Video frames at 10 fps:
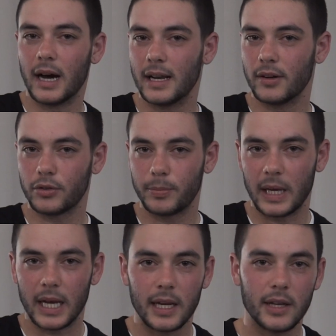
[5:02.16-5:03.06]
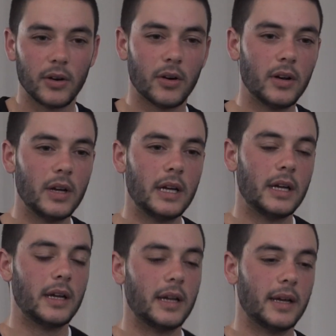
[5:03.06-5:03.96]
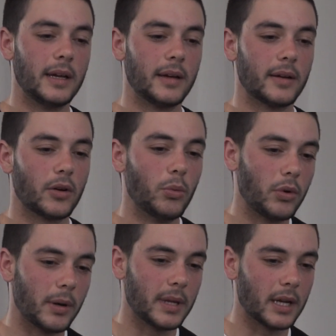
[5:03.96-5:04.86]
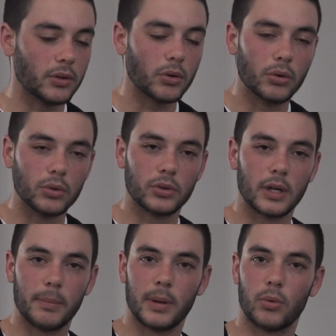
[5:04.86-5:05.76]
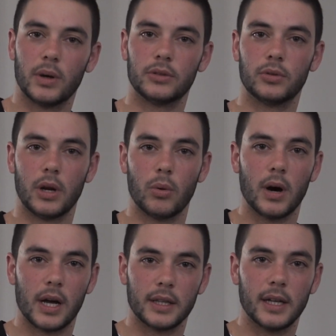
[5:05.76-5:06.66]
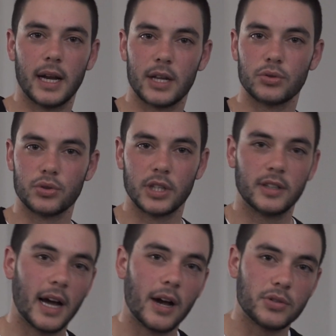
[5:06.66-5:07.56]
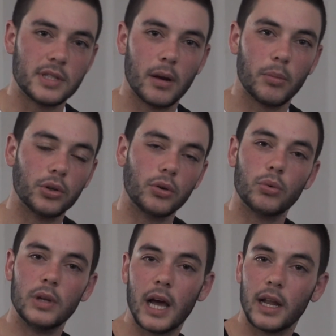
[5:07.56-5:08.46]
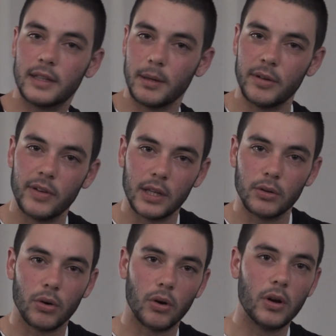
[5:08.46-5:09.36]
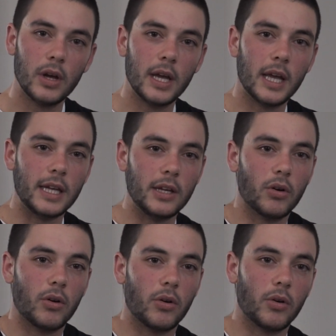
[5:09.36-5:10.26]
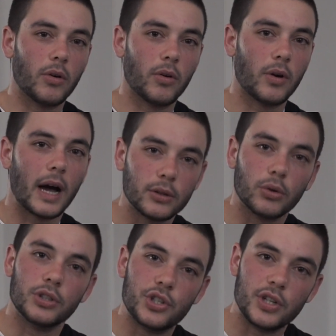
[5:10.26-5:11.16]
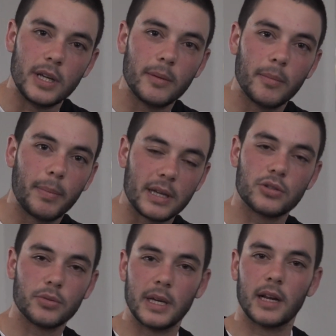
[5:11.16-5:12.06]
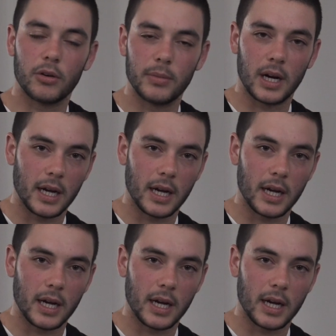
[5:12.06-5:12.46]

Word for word: male allo specchio, eh, comunque mi rendo conto che per quanto riguarda la società, ossia il modo in cui gli altri mi vedono, io ad oggi passo bene come